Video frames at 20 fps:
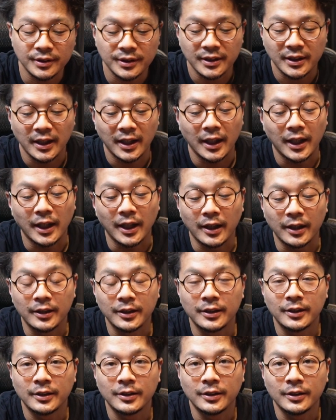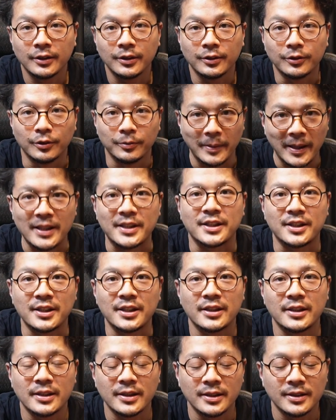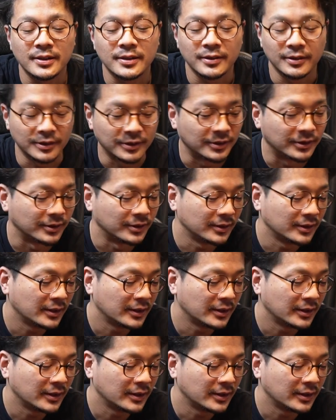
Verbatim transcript: 使うべし。うん。